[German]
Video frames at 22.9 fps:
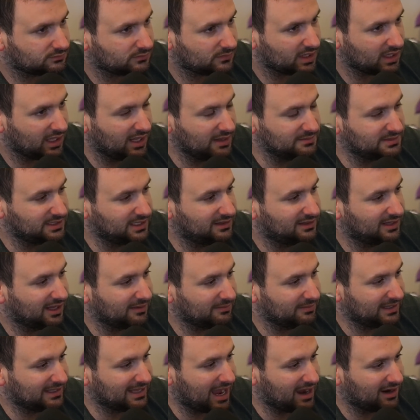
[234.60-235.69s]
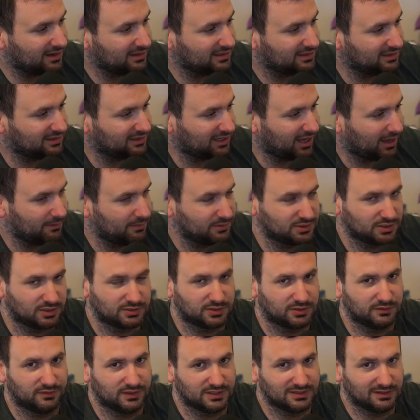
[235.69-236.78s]
Jetzt sind da im Gange, da gab es auch
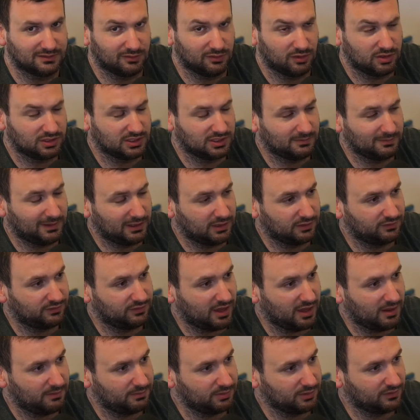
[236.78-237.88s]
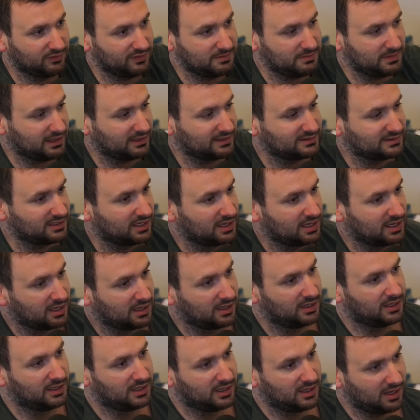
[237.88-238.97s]
schon vor zwei Wochen eine Meldung für Ampel VMAX
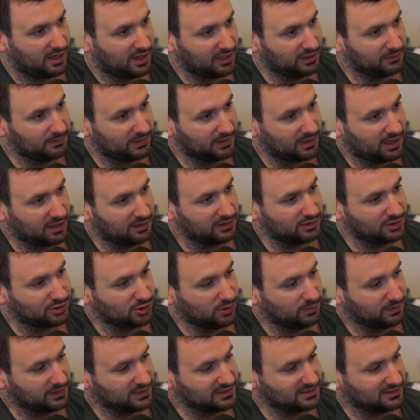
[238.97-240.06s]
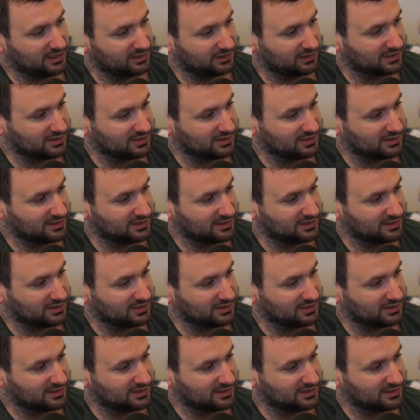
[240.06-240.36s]
hat ein bekannter Shop gesagt, dass